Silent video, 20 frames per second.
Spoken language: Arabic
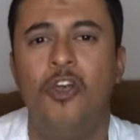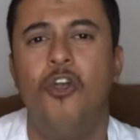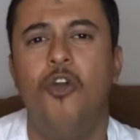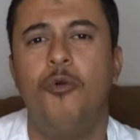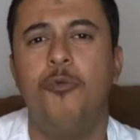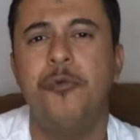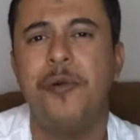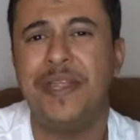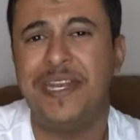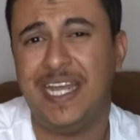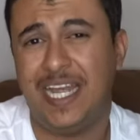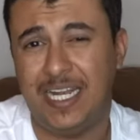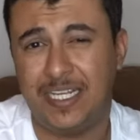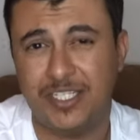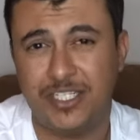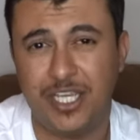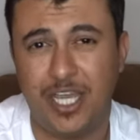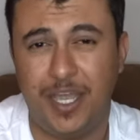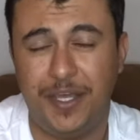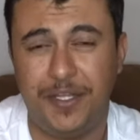وبما ان على
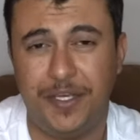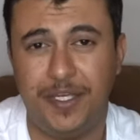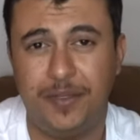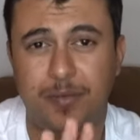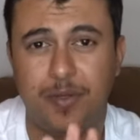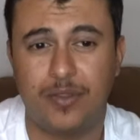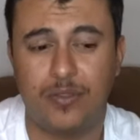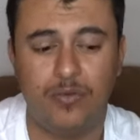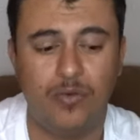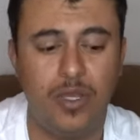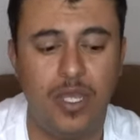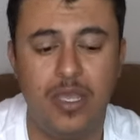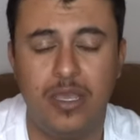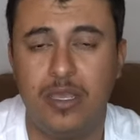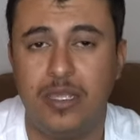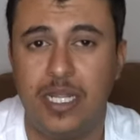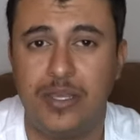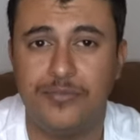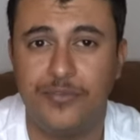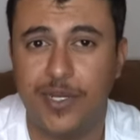الشاحن احنا برضو
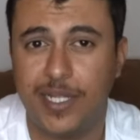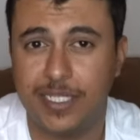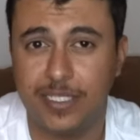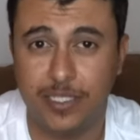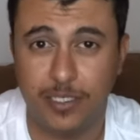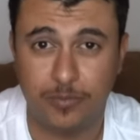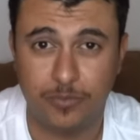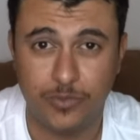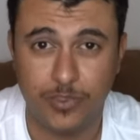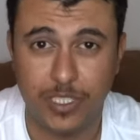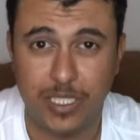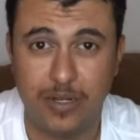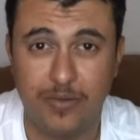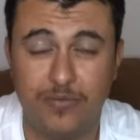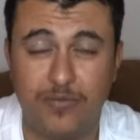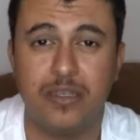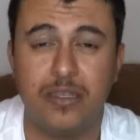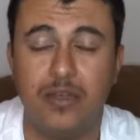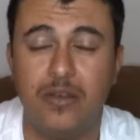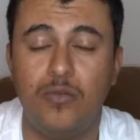الايفونات يدعمون
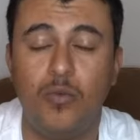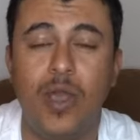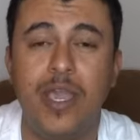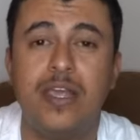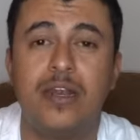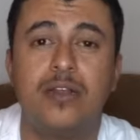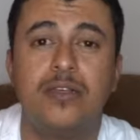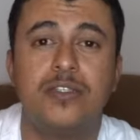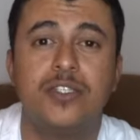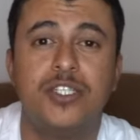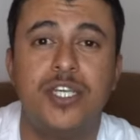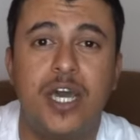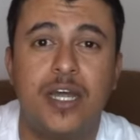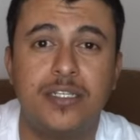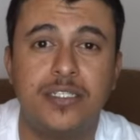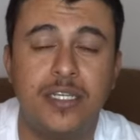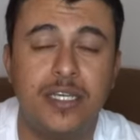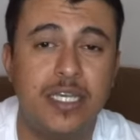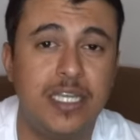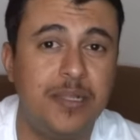الوايرلس
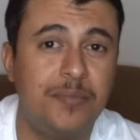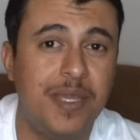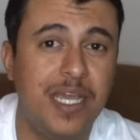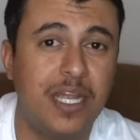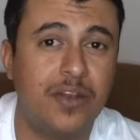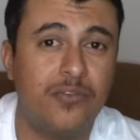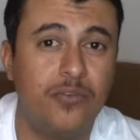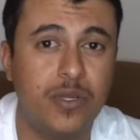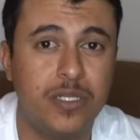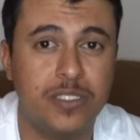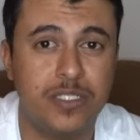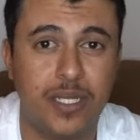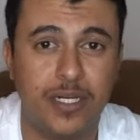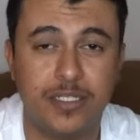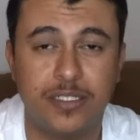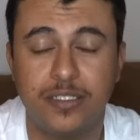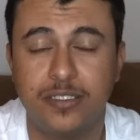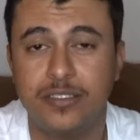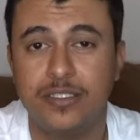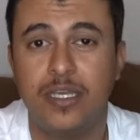تشارجنج اللي ما يعرف وايرلس
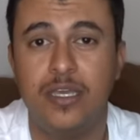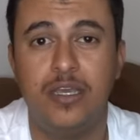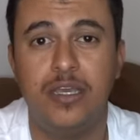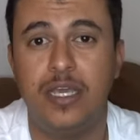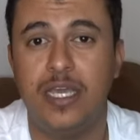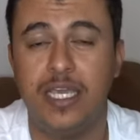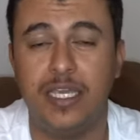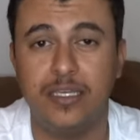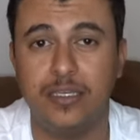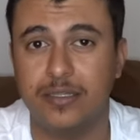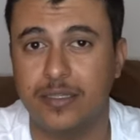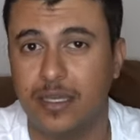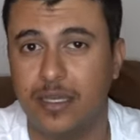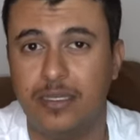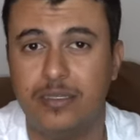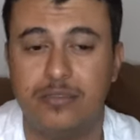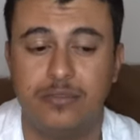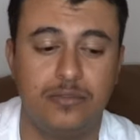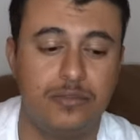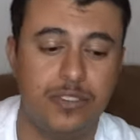تشارجنج هي
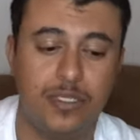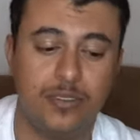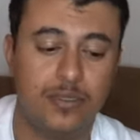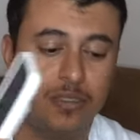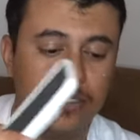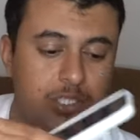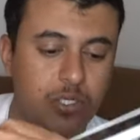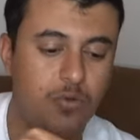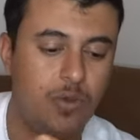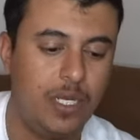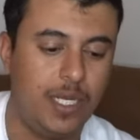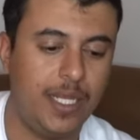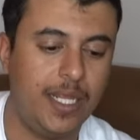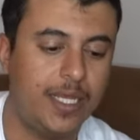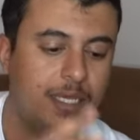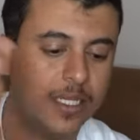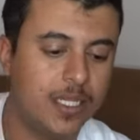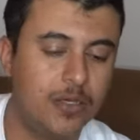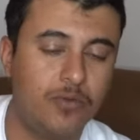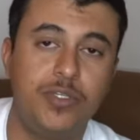قطعه تحط الجوال عليها
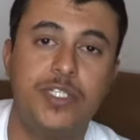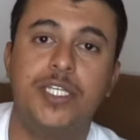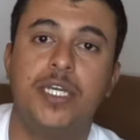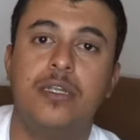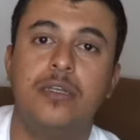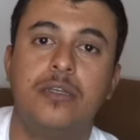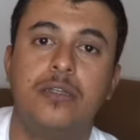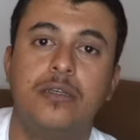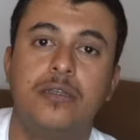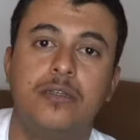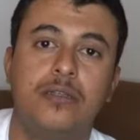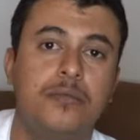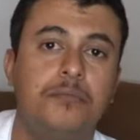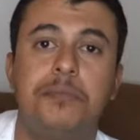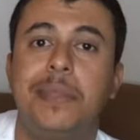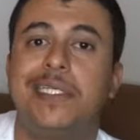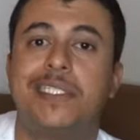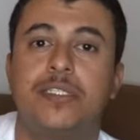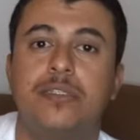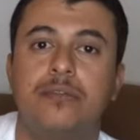كذا ويشحن
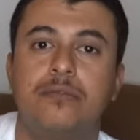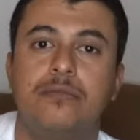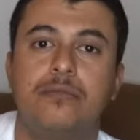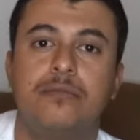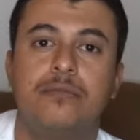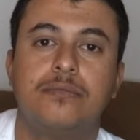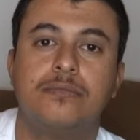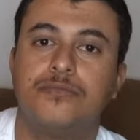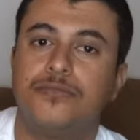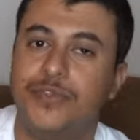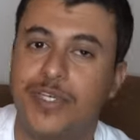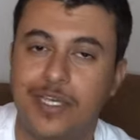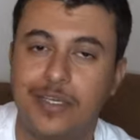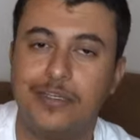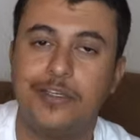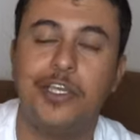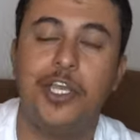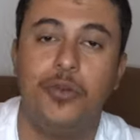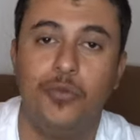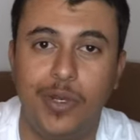بس
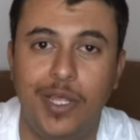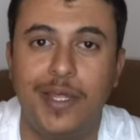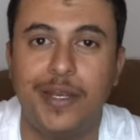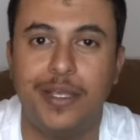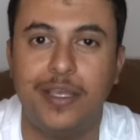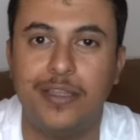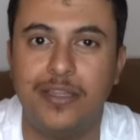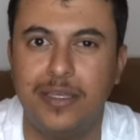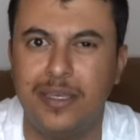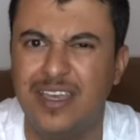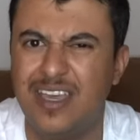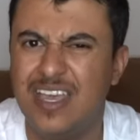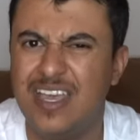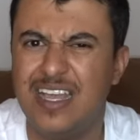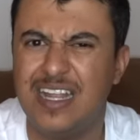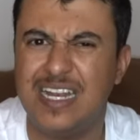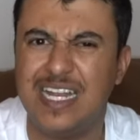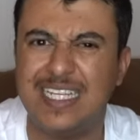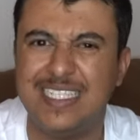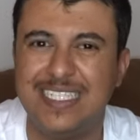فحلوه الحركه ذي
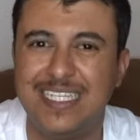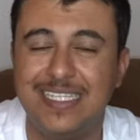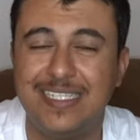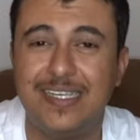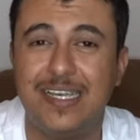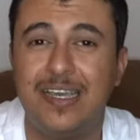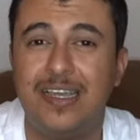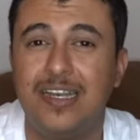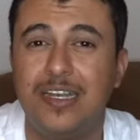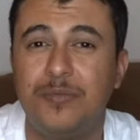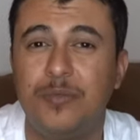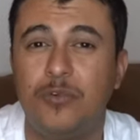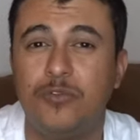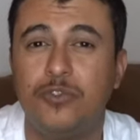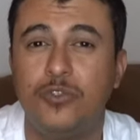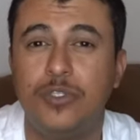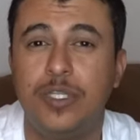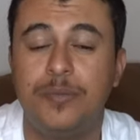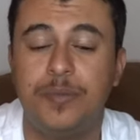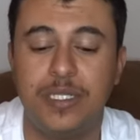الاجهزه اللي
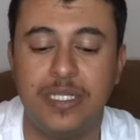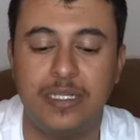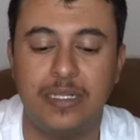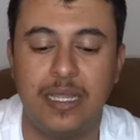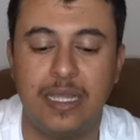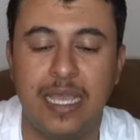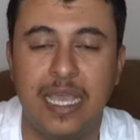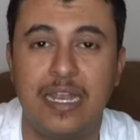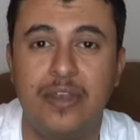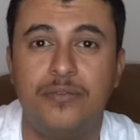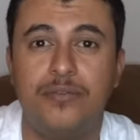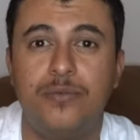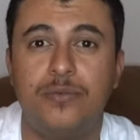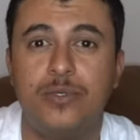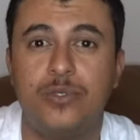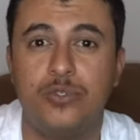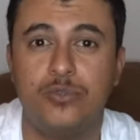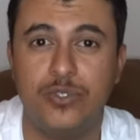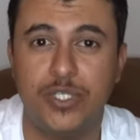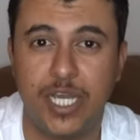موجوده من الخلف
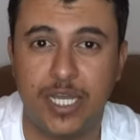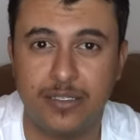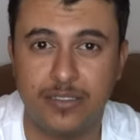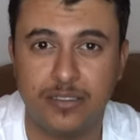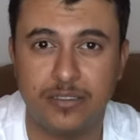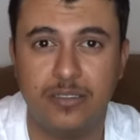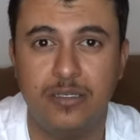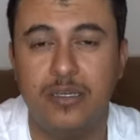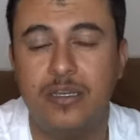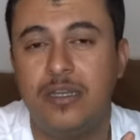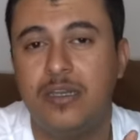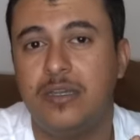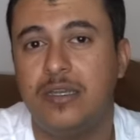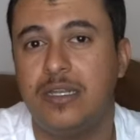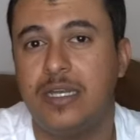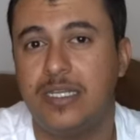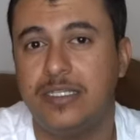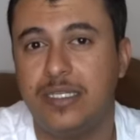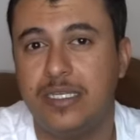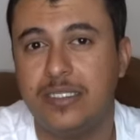زجاج
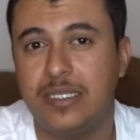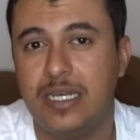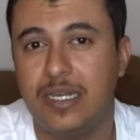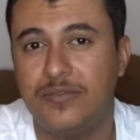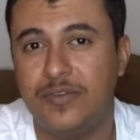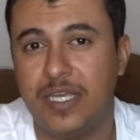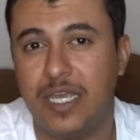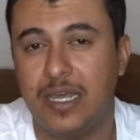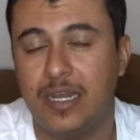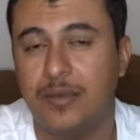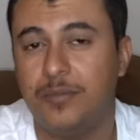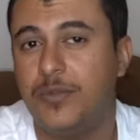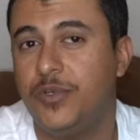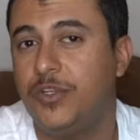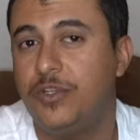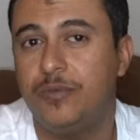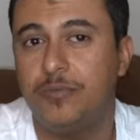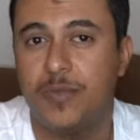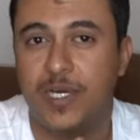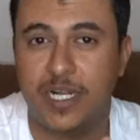الاجهزه اللي فيها
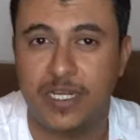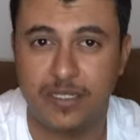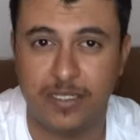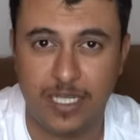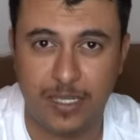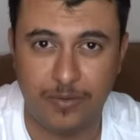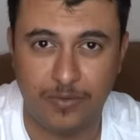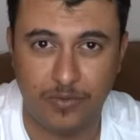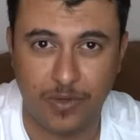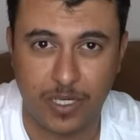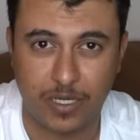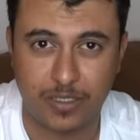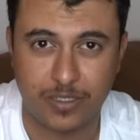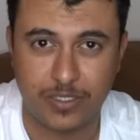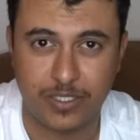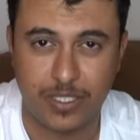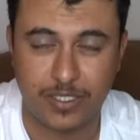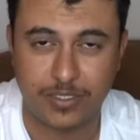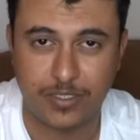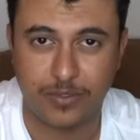المنيوم ما راح تدعم الوايرلس
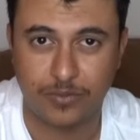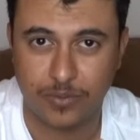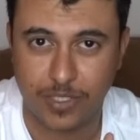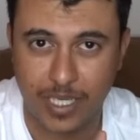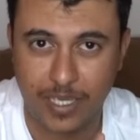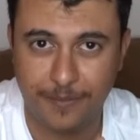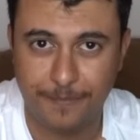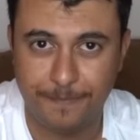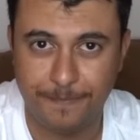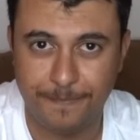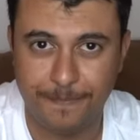تشارجنج اوكي